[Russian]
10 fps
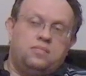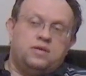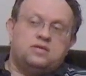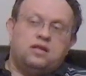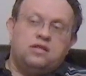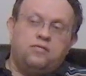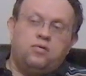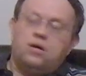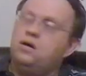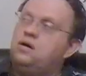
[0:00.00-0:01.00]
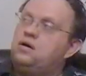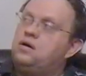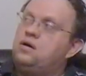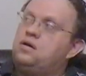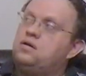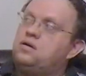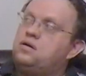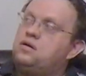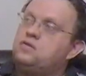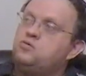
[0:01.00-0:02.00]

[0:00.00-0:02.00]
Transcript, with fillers: Вместо одного э,